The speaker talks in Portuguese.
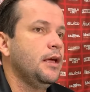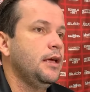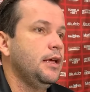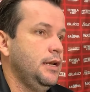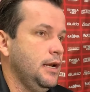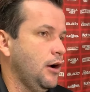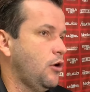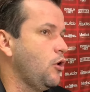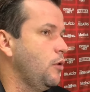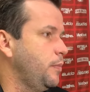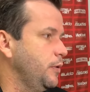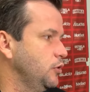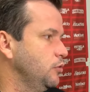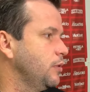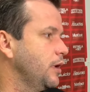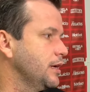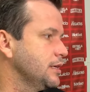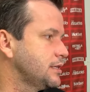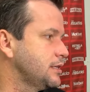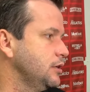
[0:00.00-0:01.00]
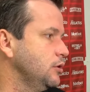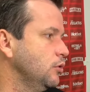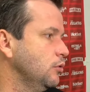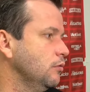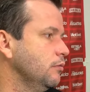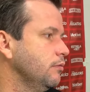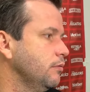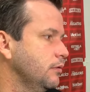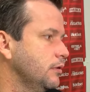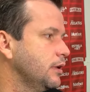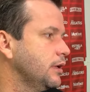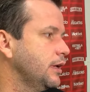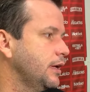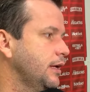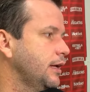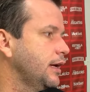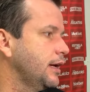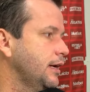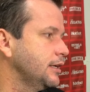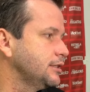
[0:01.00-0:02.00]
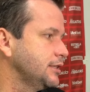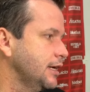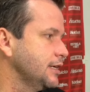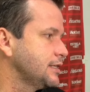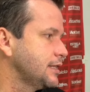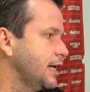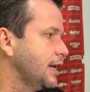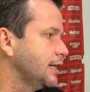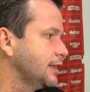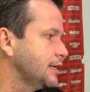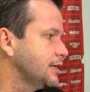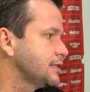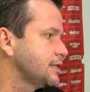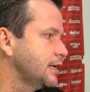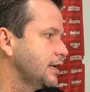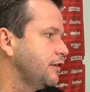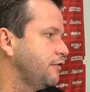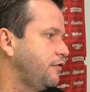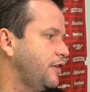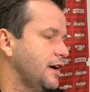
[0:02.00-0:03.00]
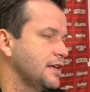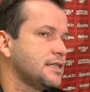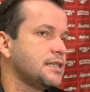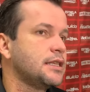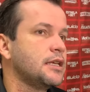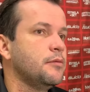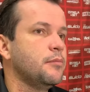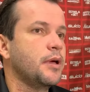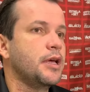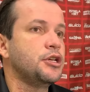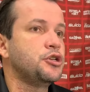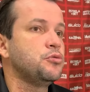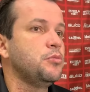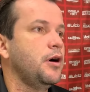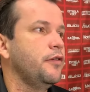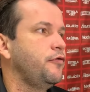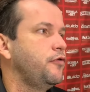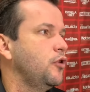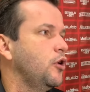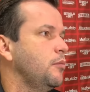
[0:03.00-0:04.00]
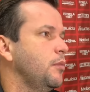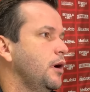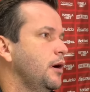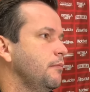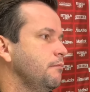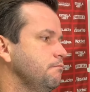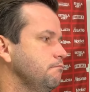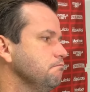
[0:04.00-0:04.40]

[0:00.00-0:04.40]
E na Copa do Brasil, é, já está na terceira fase também de uma forma